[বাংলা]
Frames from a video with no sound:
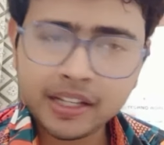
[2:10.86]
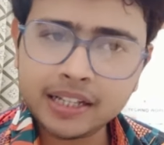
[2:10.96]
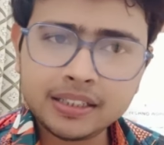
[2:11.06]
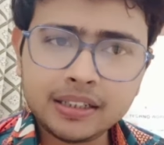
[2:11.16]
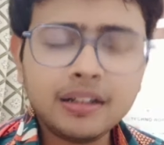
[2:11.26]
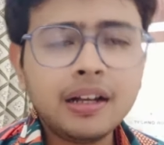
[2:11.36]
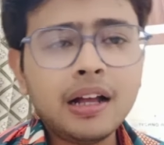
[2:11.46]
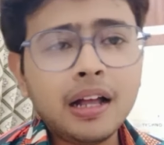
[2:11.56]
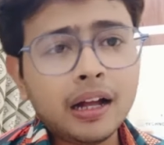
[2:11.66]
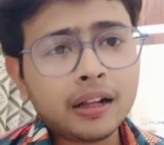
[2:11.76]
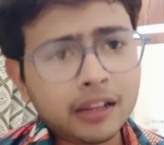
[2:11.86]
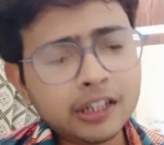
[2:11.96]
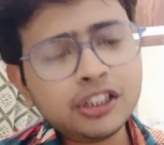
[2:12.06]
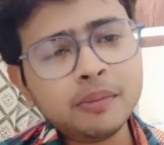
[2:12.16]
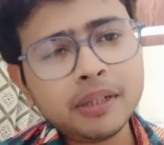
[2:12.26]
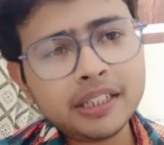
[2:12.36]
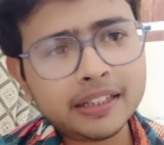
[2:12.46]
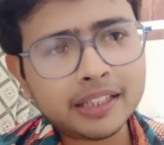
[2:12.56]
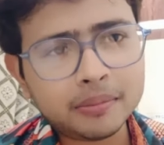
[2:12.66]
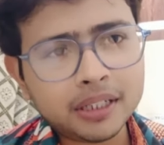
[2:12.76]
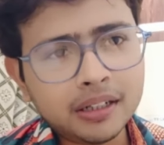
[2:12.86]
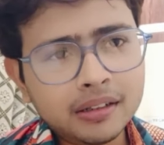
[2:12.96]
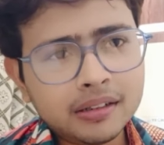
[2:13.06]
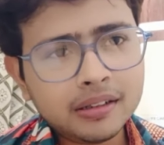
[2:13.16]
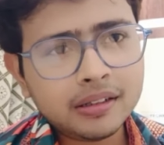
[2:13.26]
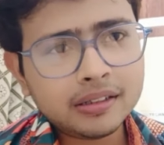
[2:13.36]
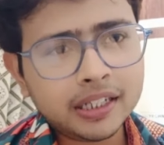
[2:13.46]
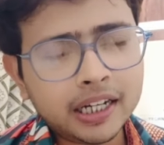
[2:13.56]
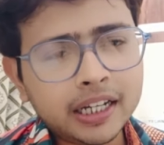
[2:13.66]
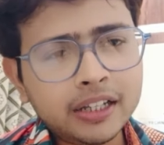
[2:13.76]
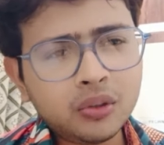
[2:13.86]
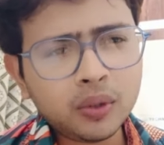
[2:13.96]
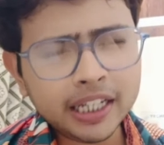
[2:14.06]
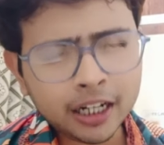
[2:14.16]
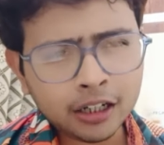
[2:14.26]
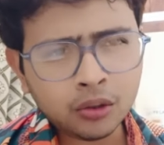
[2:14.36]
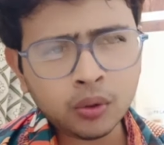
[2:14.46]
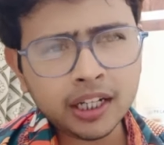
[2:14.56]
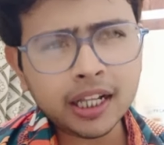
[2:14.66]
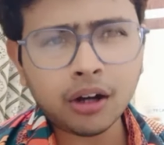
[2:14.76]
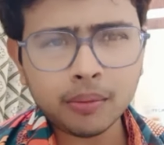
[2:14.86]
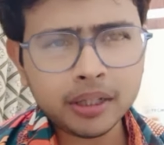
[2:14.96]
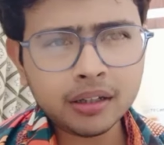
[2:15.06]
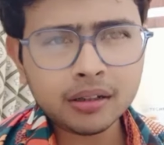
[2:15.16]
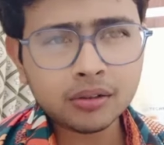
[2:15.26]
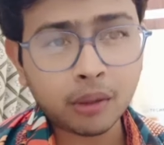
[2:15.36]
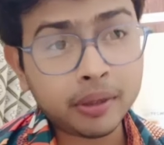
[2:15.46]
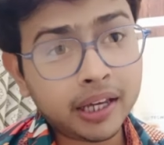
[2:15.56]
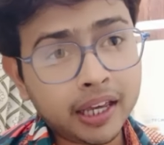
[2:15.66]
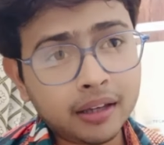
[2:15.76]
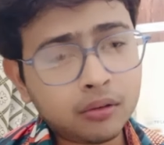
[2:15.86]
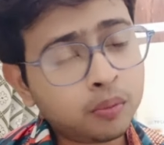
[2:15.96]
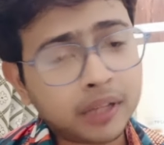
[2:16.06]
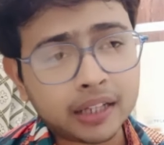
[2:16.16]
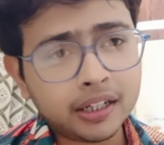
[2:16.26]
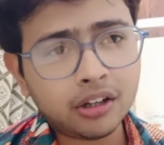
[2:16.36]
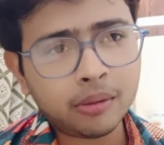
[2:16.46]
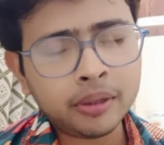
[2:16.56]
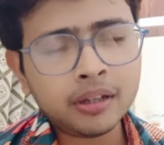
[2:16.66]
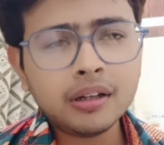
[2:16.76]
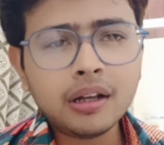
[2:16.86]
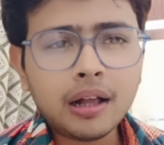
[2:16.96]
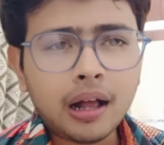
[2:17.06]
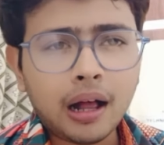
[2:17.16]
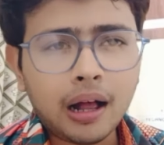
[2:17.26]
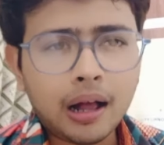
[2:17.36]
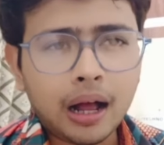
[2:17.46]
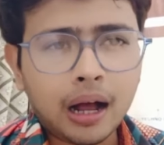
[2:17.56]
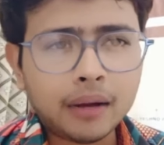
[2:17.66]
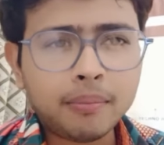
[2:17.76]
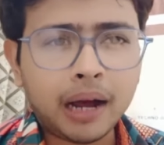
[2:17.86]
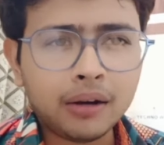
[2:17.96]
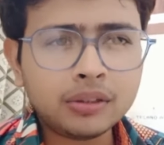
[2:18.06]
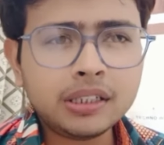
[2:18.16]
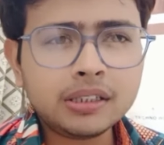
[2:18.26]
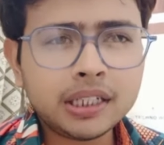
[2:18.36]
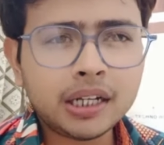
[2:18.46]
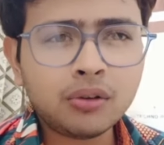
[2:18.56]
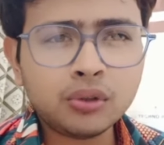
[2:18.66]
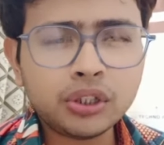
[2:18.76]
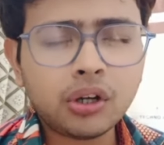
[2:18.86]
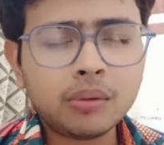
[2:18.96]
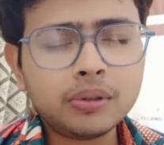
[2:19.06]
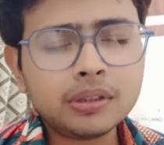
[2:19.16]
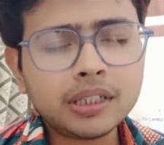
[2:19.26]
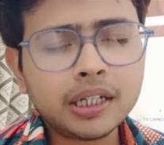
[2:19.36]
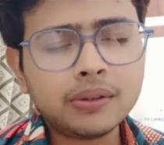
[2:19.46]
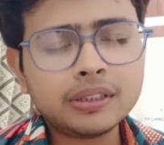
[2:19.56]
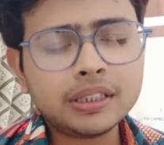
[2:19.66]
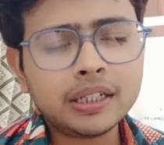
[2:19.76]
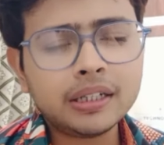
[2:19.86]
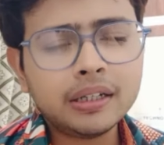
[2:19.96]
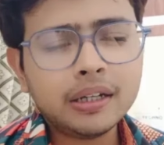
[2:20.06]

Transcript: ঠিক আছে ক্লার্কশিপের যে এক্সামটা সেটা কিন্তু একটু ডিলে হবে তবে খুব তাড়াতাড়ি হবে আর ভালো জিনিস যেটা খুশির খবর সেটা হচ্ছে